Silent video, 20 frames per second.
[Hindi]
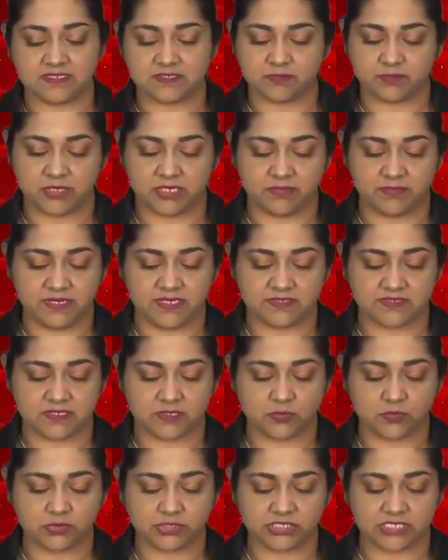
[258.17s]
इस पर भी
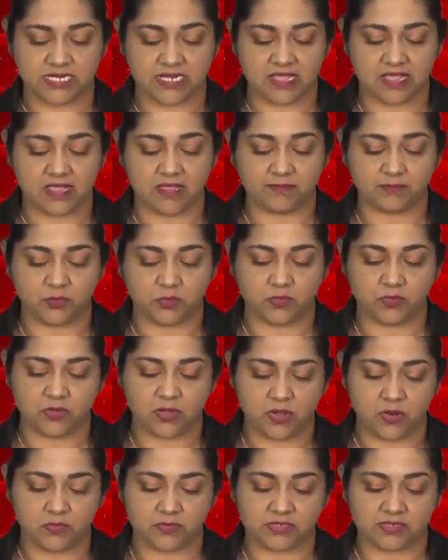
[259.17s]
ज़रूर से आपको
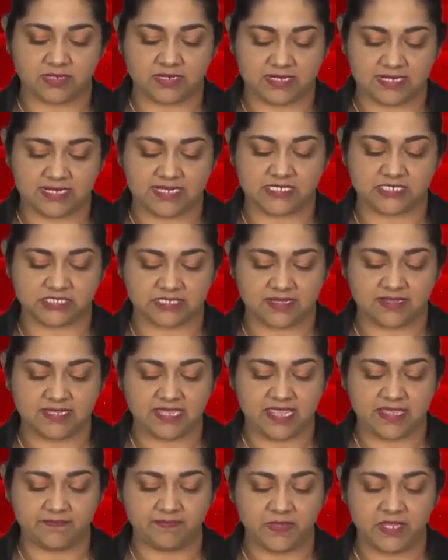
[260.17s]
गौर करना
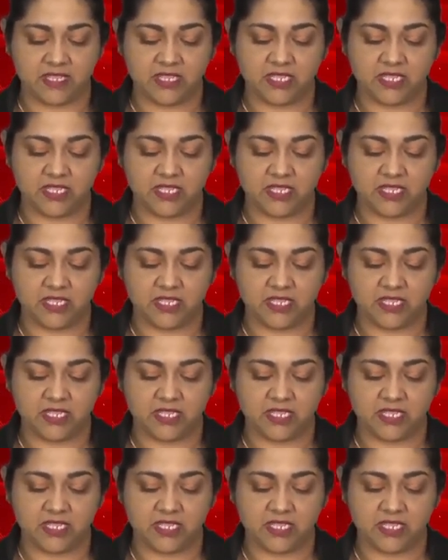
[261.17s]
चाहिए